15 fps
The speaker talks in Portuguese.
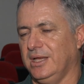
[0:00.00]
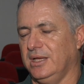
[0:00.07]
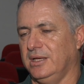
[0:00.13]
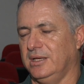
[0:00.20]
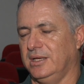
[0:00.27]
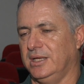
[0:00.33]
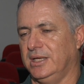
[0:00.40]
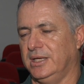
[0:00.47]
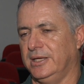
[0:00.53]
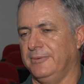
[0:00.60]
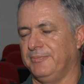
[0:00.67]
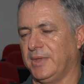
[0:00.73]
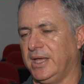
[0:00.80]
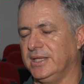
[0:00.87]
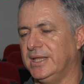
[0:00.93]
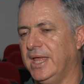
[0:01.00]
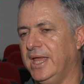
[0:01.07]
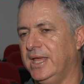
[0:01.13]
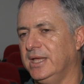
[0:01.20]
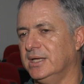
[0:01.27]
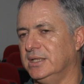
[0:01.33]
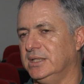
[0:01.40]
É, a
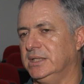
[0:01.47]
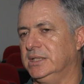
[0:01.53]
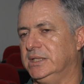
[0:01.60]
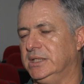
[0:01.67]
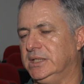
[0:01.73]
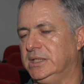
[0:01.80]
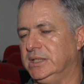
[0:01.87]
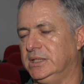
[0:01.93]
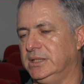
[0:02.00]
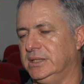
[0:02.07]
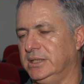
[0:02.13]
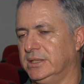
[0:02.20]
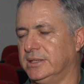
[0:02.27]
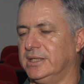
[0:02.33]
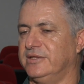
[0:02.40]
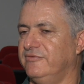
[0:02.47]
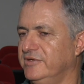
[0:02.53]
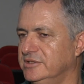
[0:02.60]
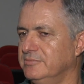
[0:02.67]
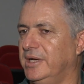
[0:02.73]
ideia é cada vez